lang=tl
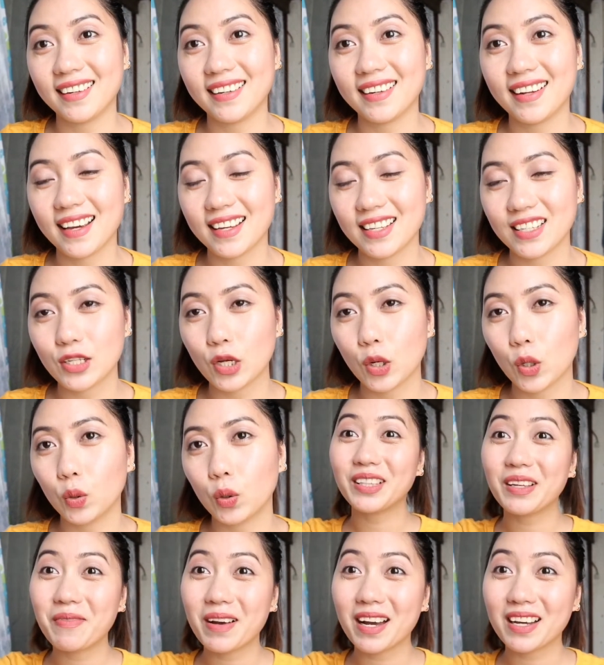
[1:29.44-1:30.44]
guys. So,
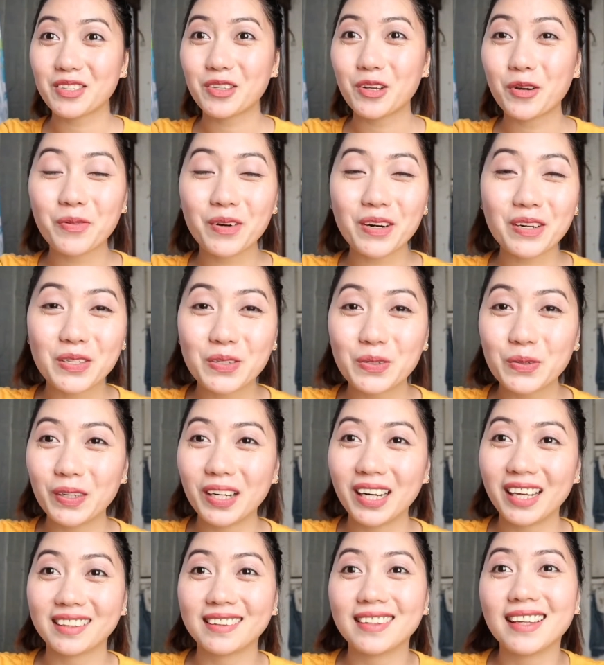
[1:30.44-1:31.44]
'di ba? Sobrang
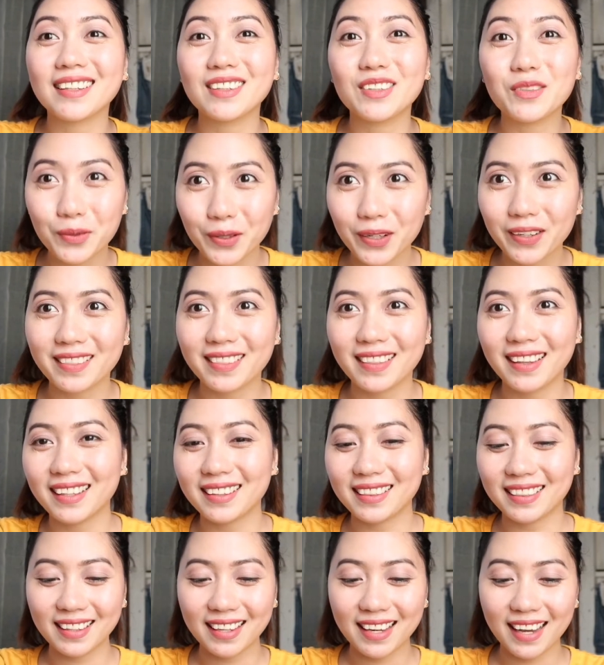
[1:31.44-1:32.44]
sulit and worth
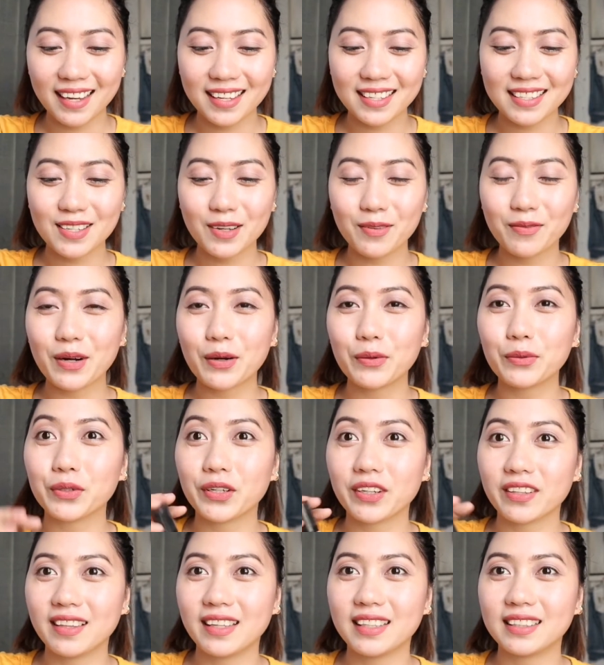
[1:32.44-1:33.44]
it guys. Sobrang
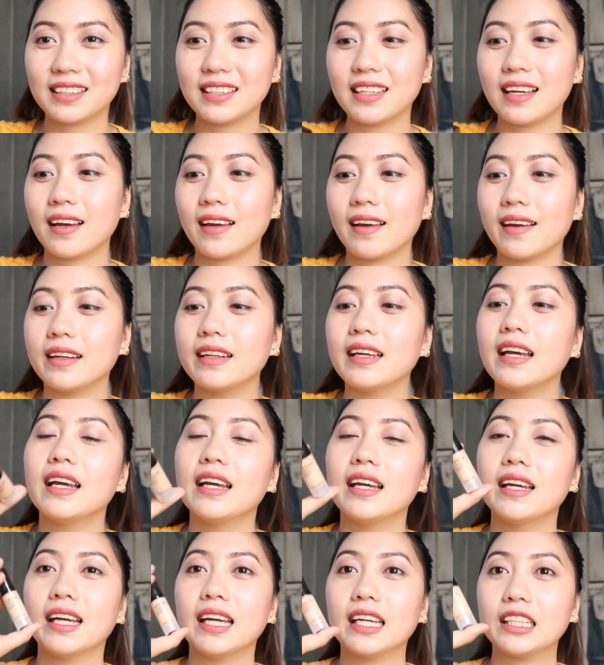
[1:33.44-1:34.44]
worth it niya. And
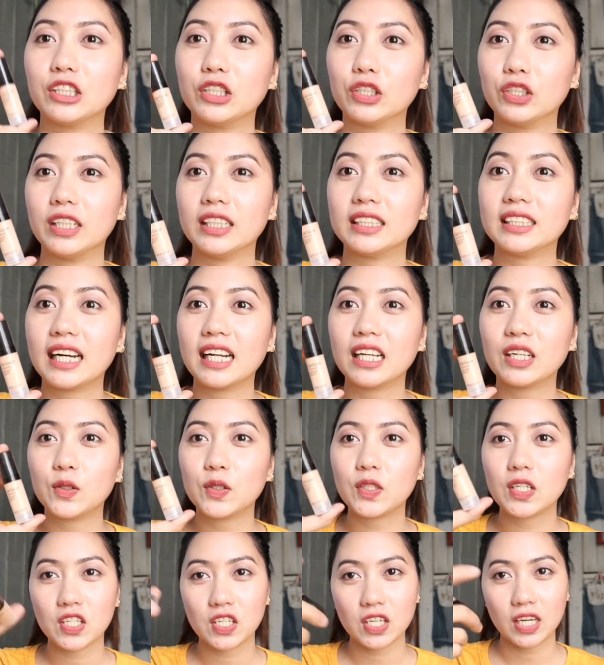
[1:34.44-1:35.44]
eto, na-try ko
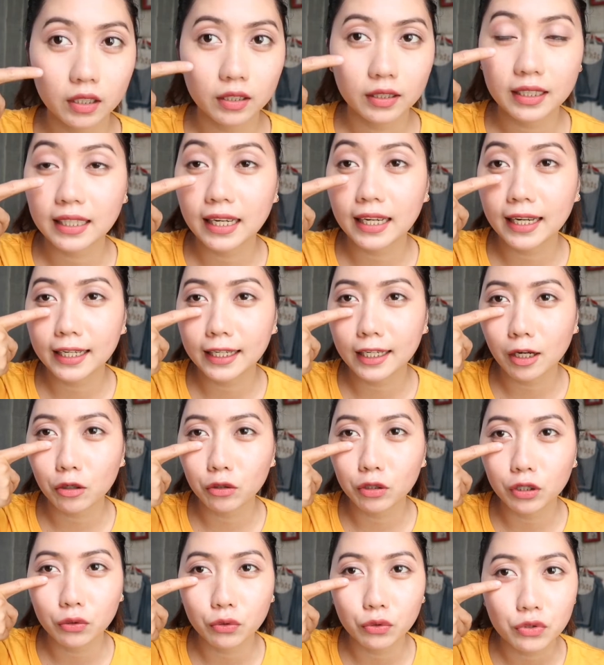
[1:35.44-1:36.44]
na siya. Naglagay na ako
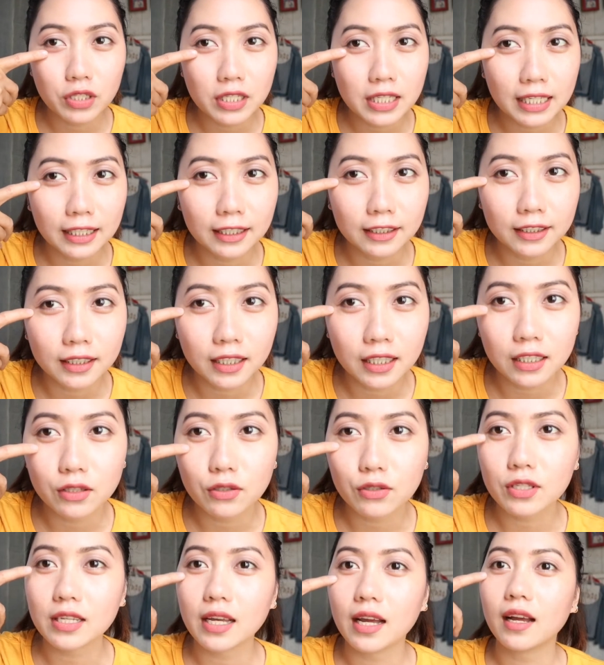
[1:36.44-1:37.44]
ng concealer
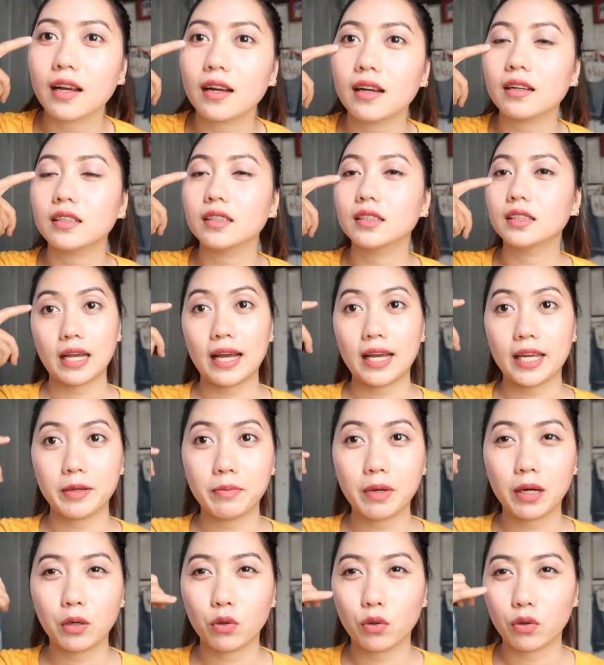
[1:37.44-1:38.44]
dito sa sa eye
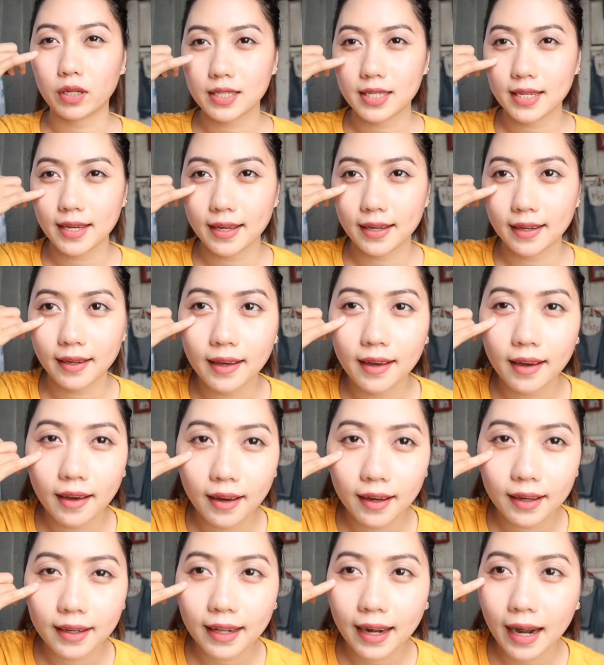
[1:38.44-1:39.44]
bag ko kasi
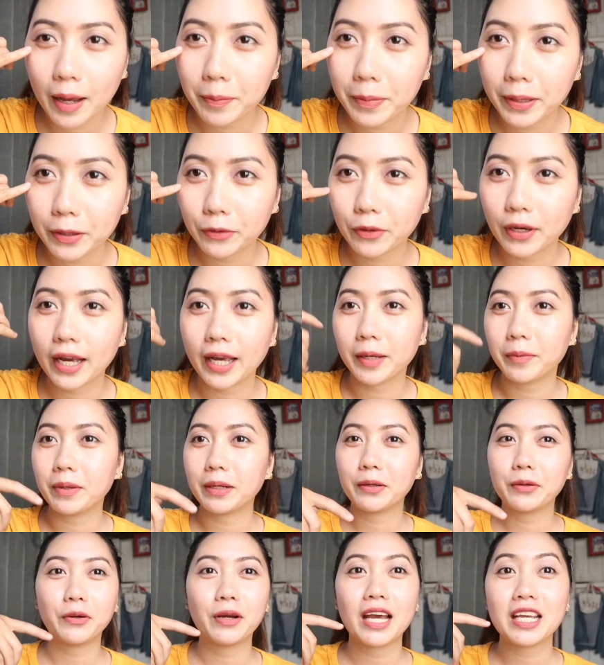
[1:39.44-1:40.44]
grabe yung eye bag ko guys.